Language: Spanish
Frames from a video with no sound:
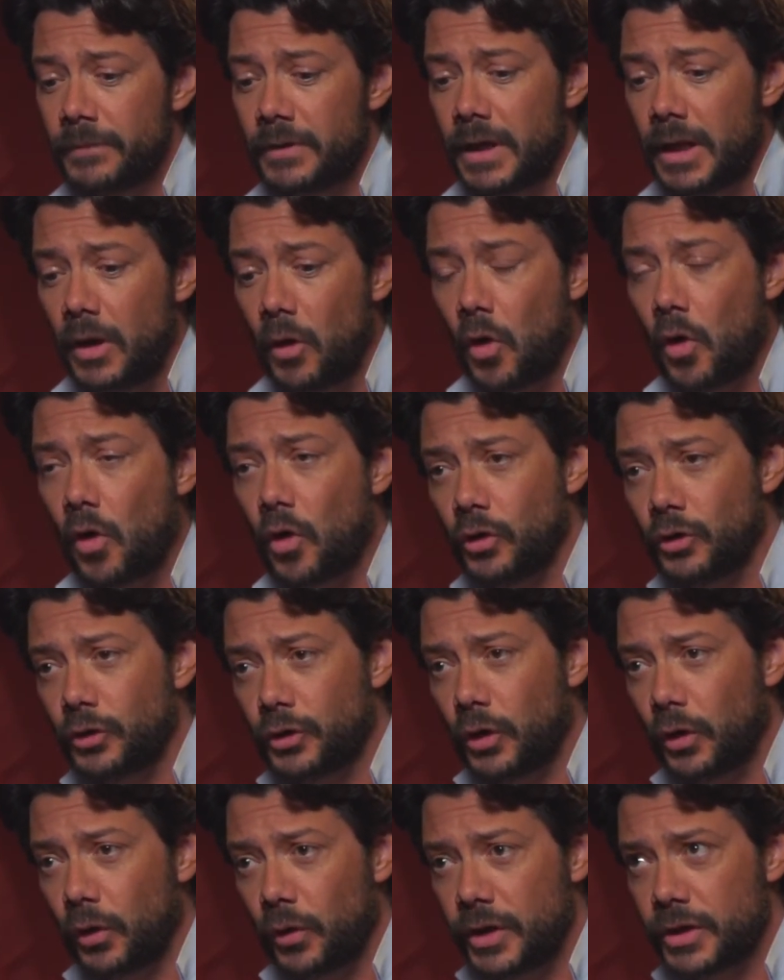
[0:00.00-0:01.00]
y luego con
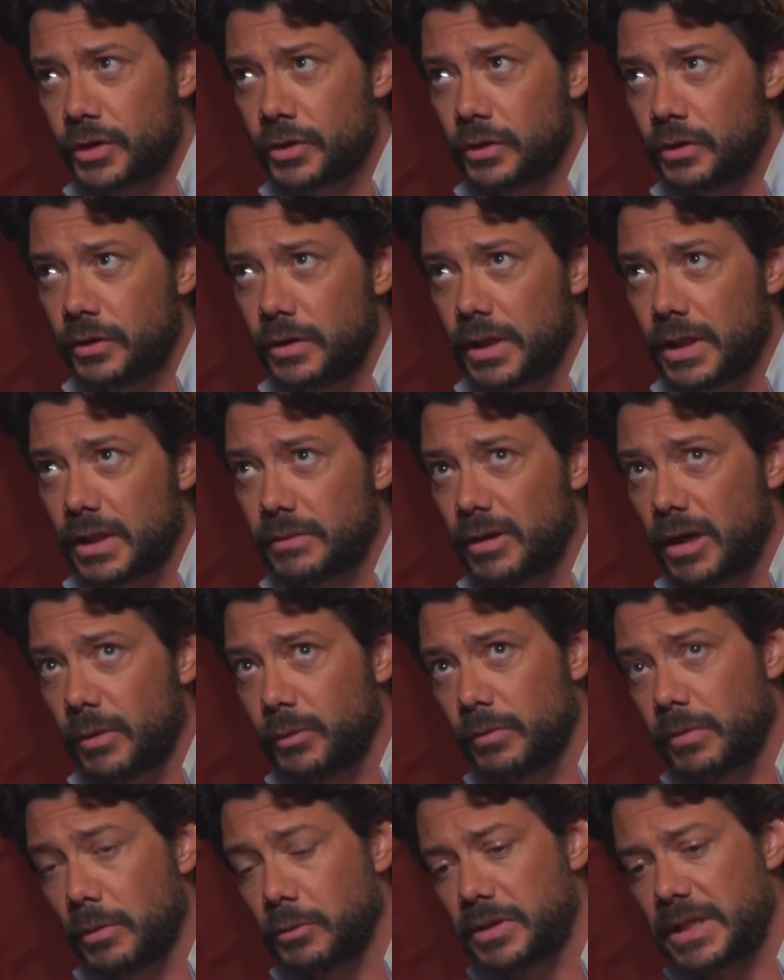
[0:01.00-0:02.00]
todo eso dices, vale,
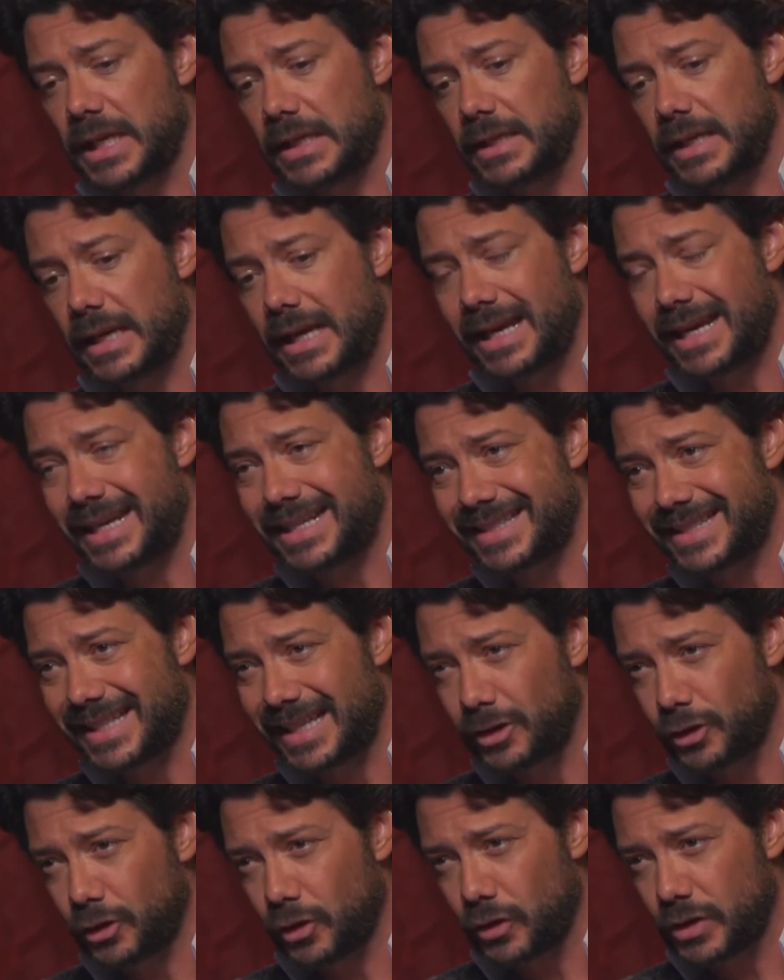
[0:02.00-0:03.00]
pues vamos a sacar
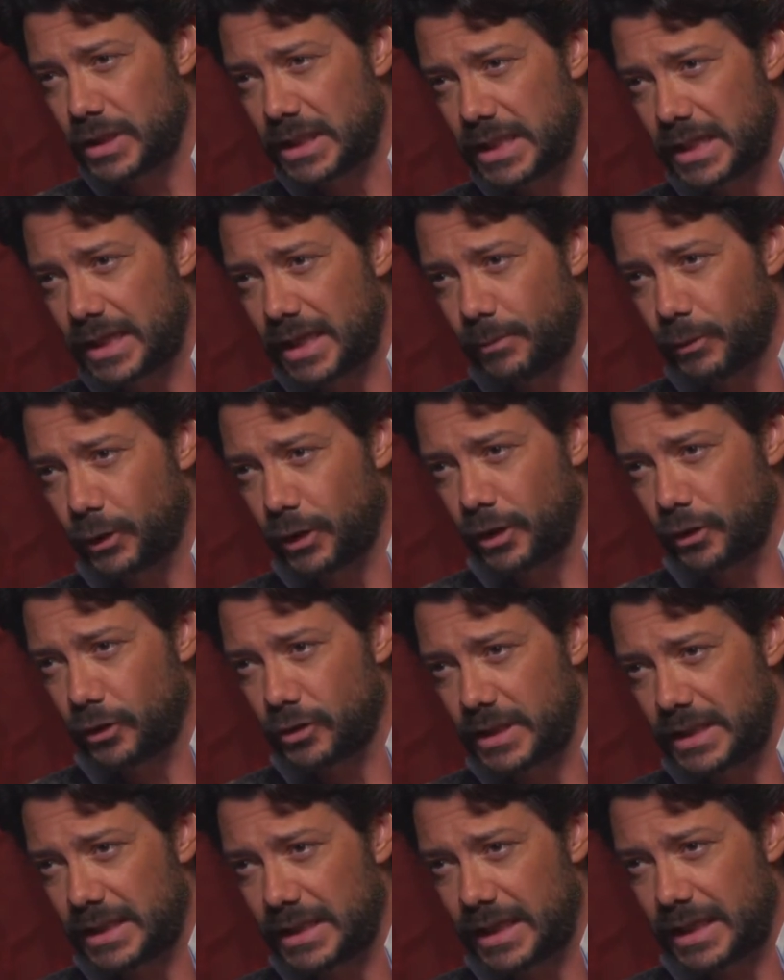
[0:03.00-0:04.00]
estas cosas de aquí porque
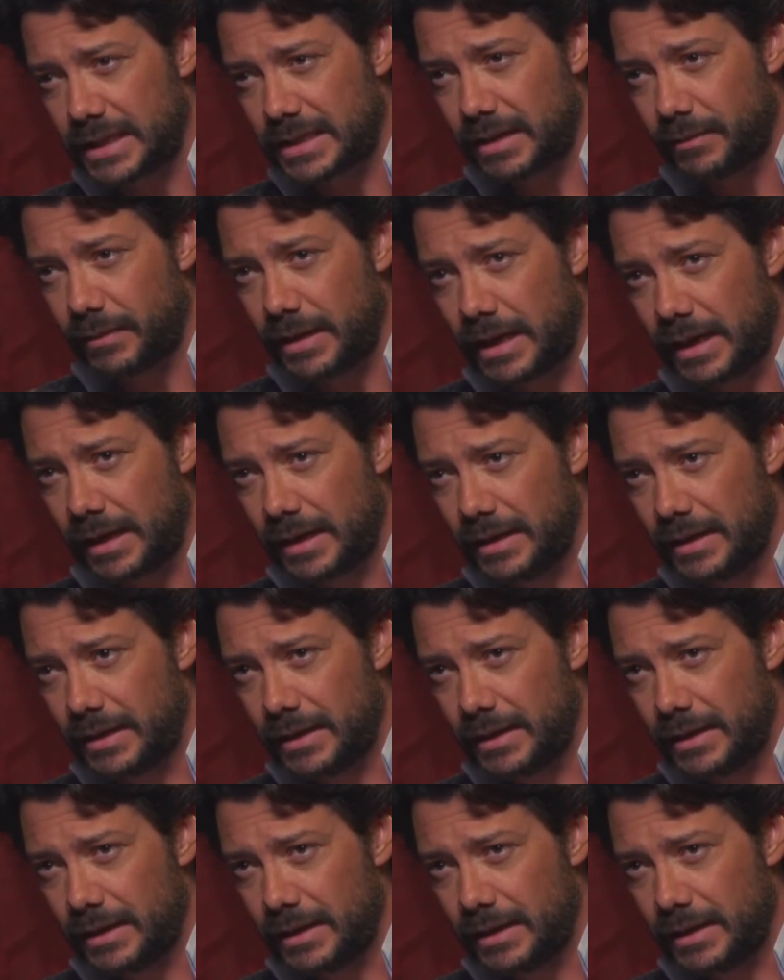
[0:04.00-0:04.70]
nos interesa hablar